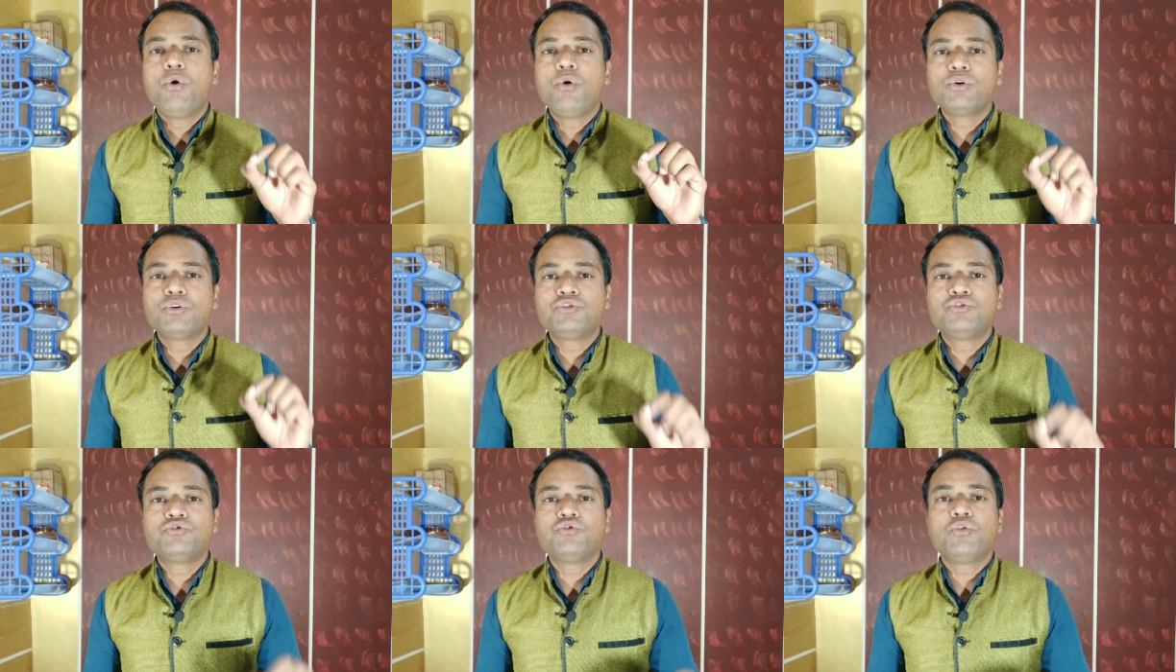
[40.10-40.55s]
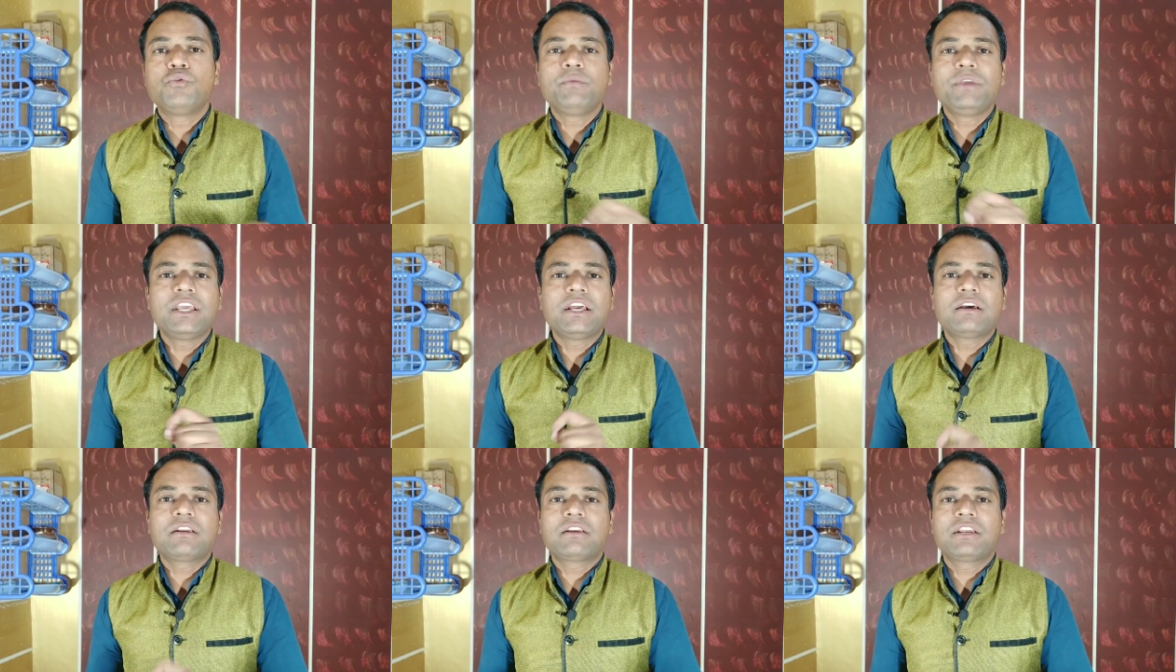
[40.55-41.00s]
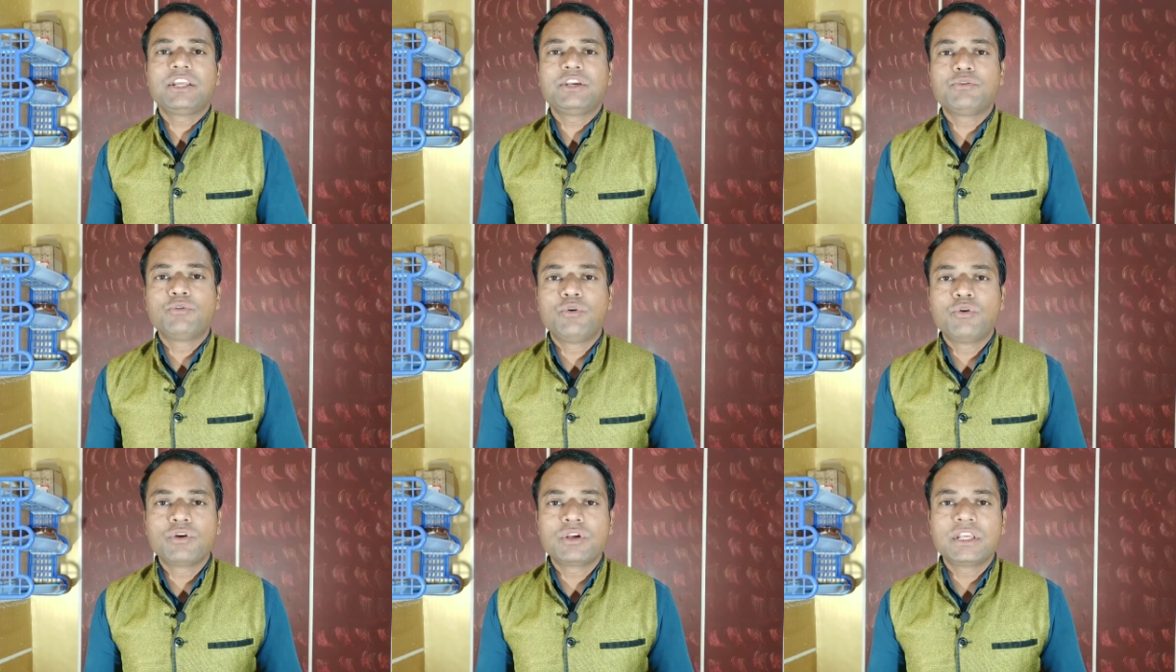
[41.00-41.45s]
और जो भी अर्निंग
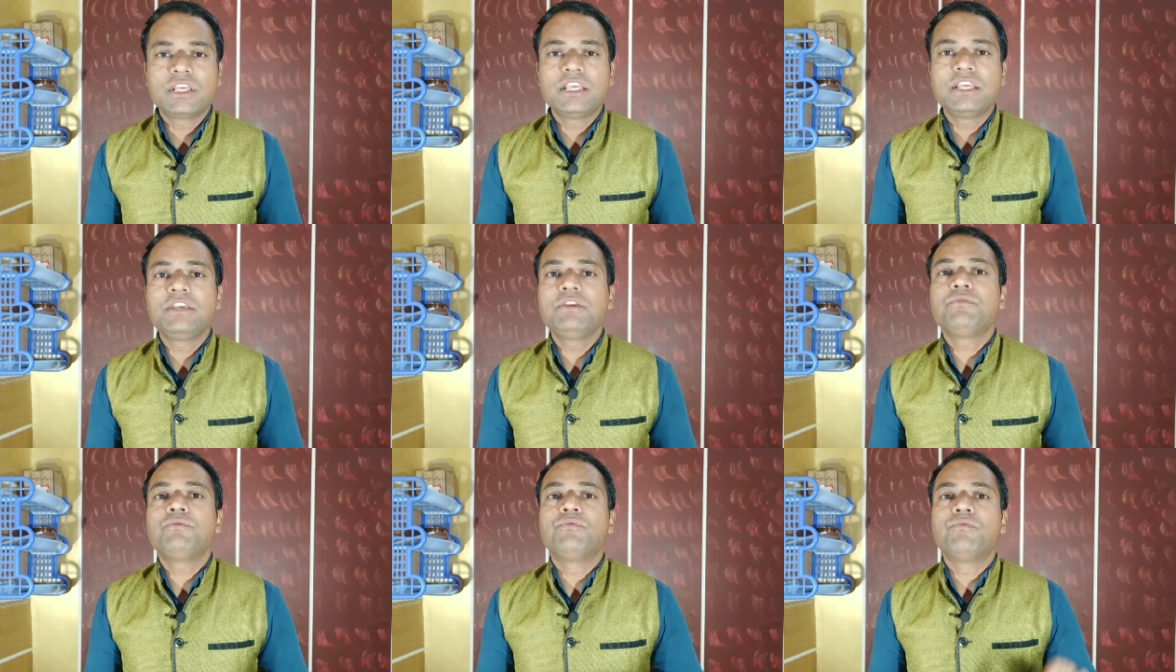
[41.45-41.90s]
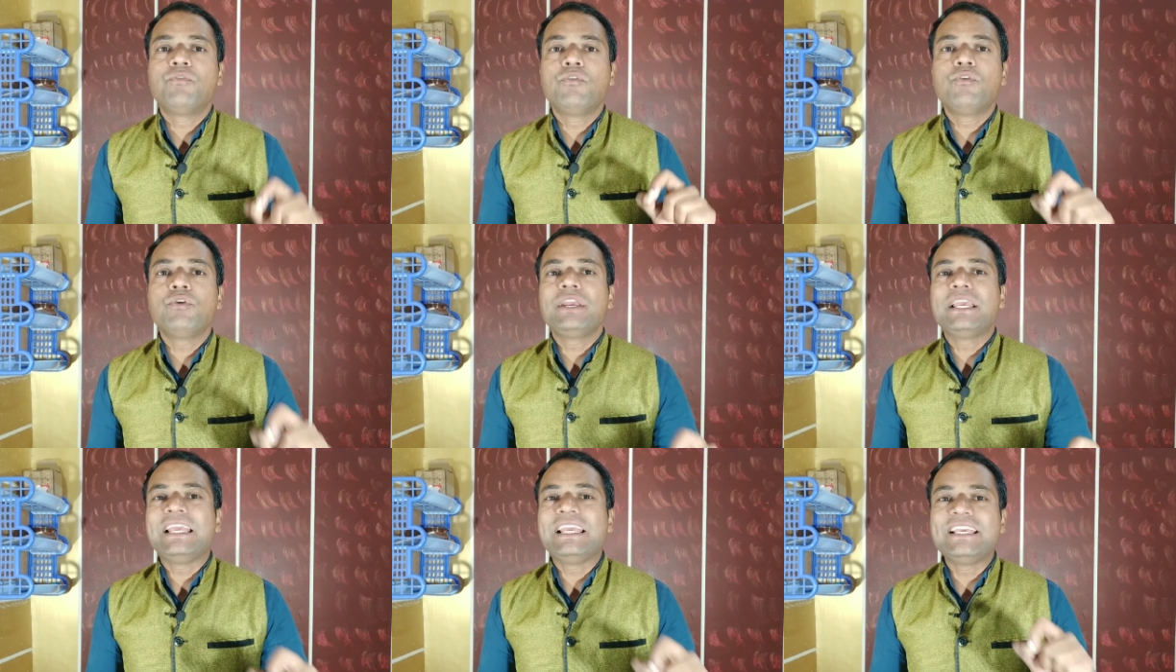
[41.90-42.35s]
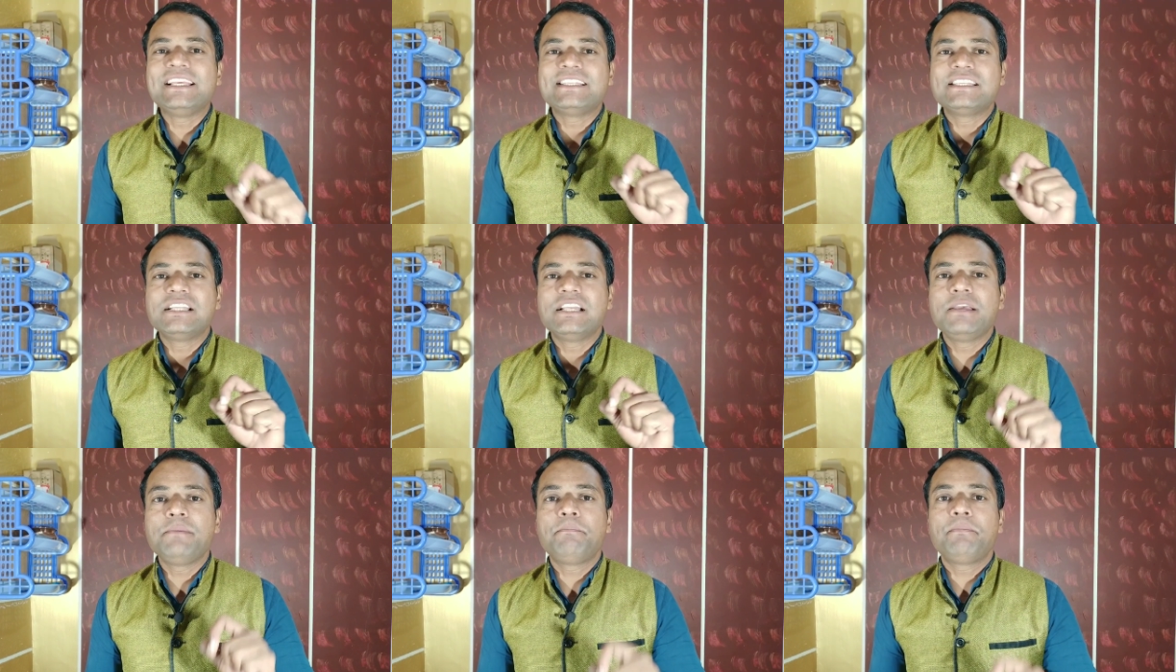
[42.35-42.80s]
होगी वो
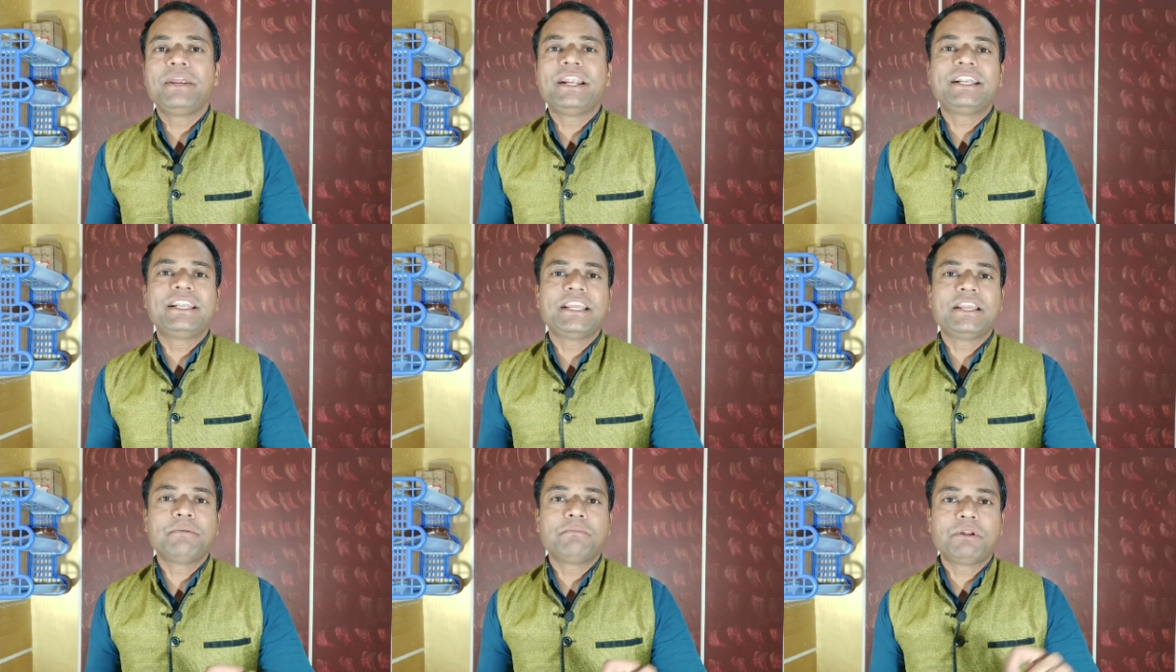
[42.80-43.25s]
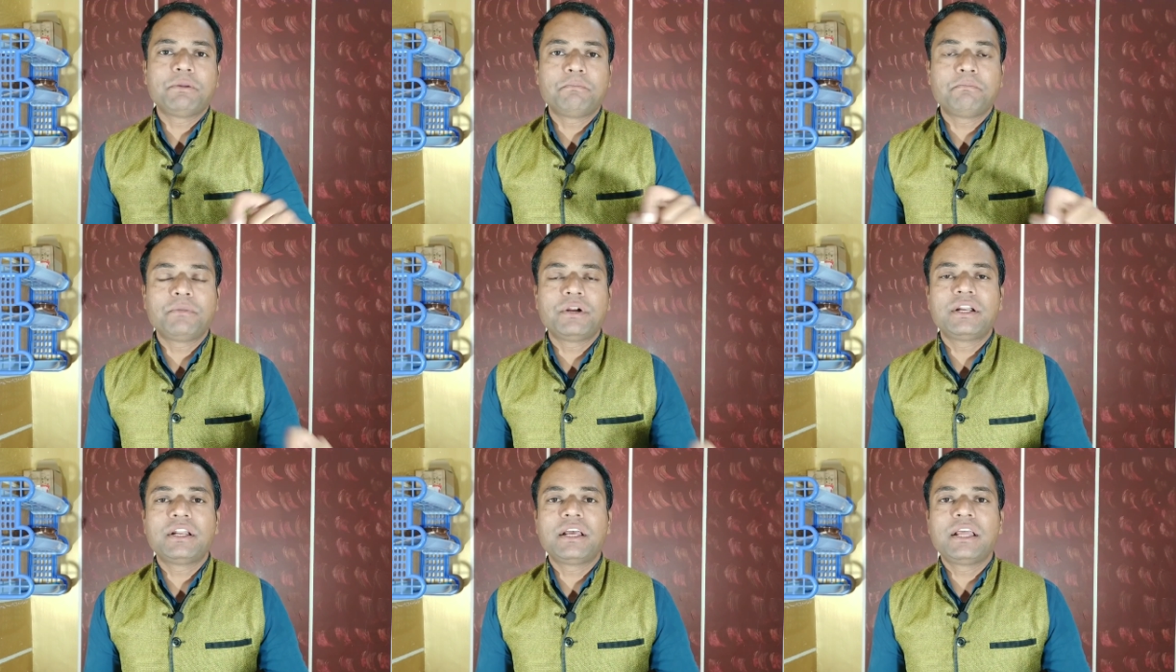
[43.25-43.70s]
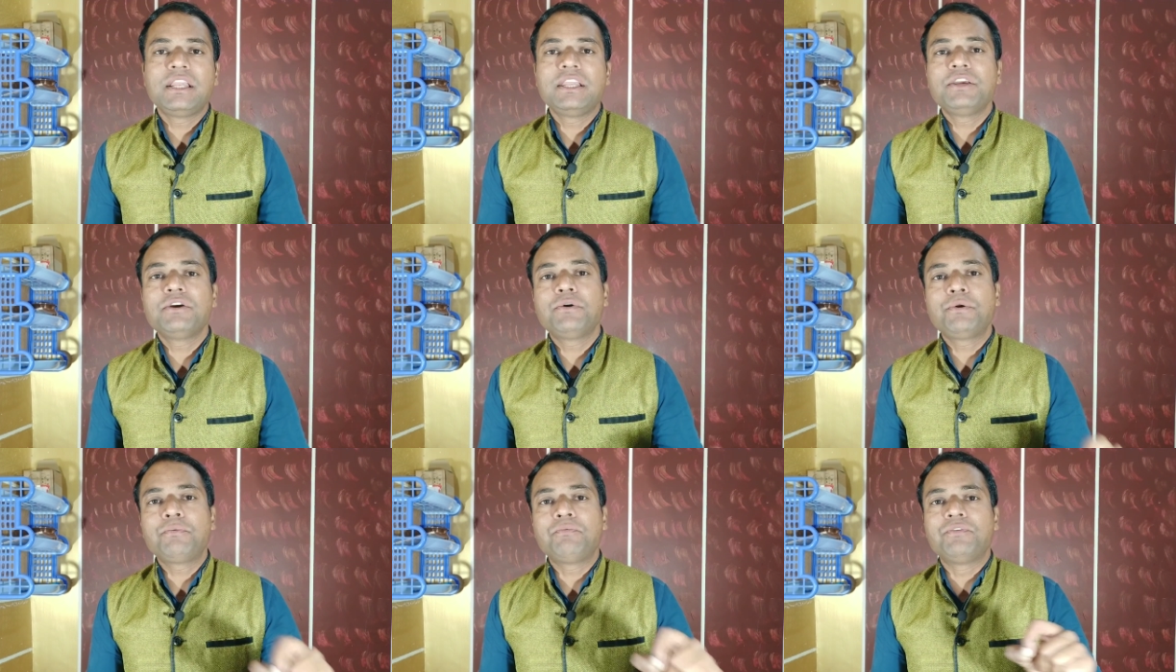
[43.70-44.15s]
ईजिली पेटीएम नंबर
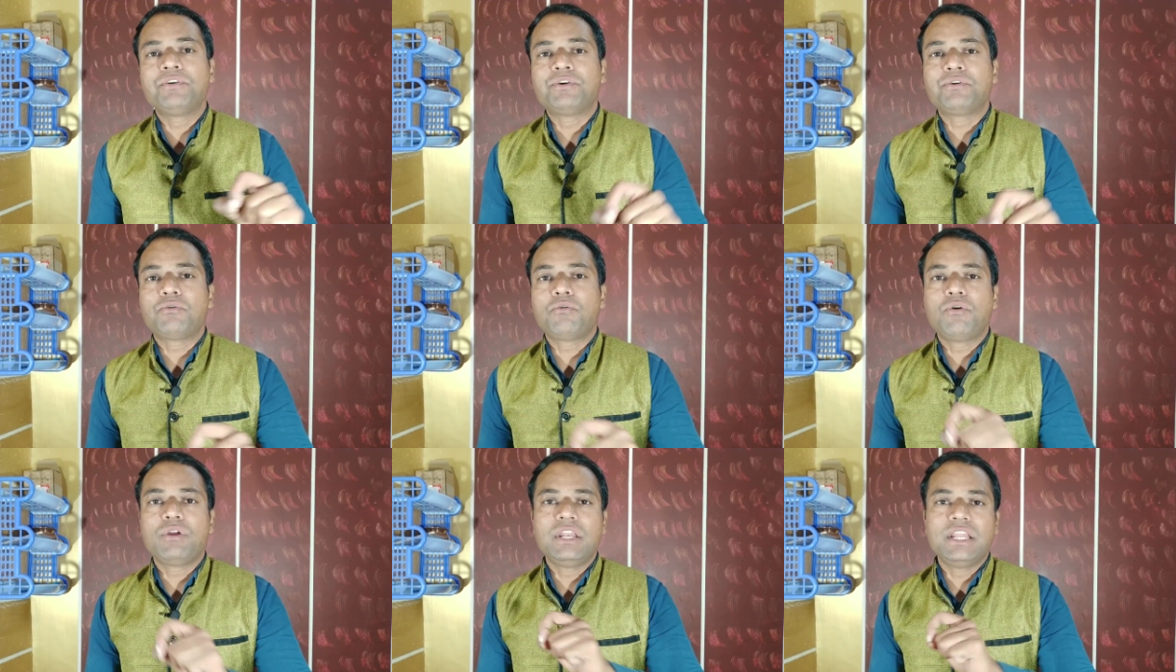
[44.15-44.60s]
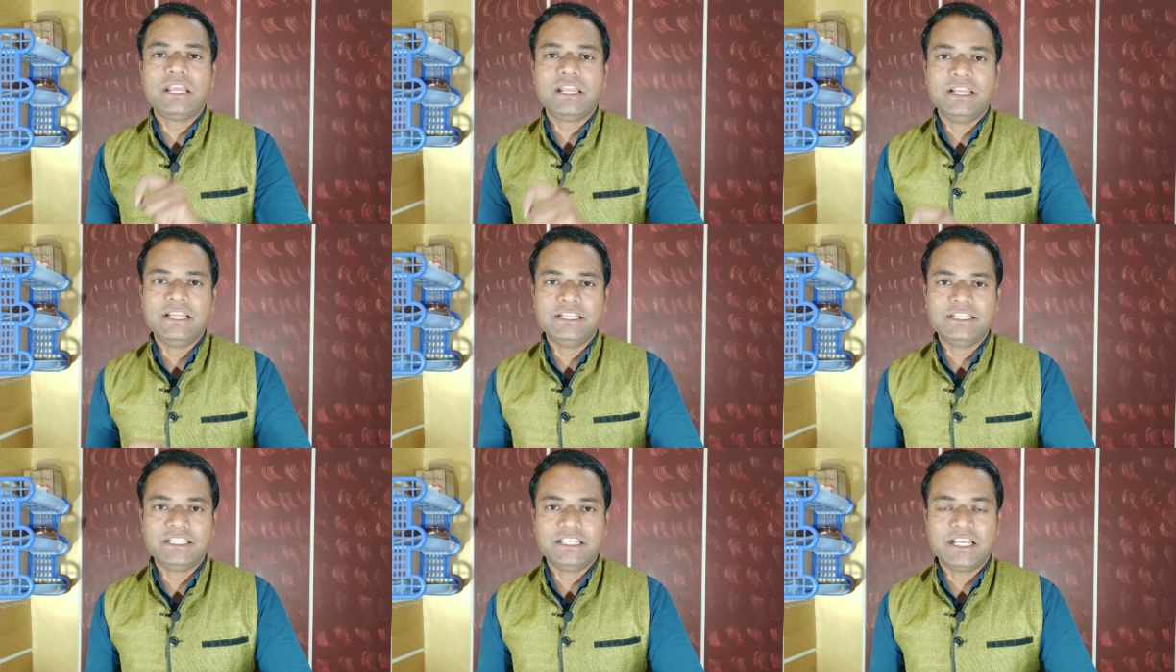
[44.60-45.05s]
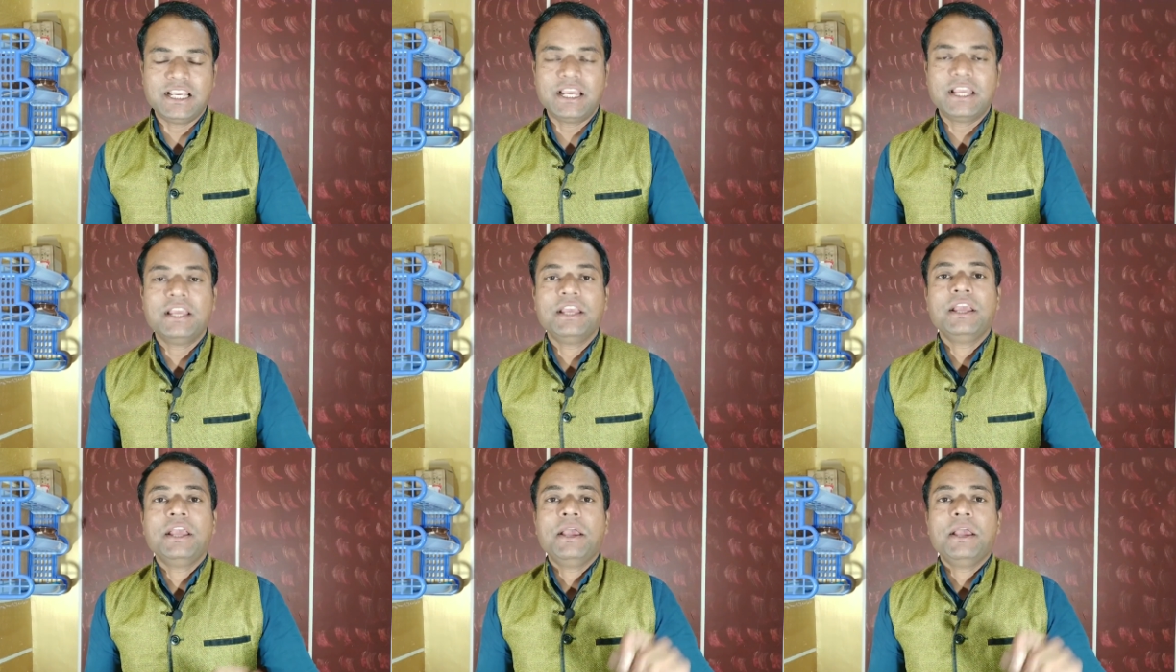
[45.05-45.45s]
डालिए और विड्रॉल ले लीजिए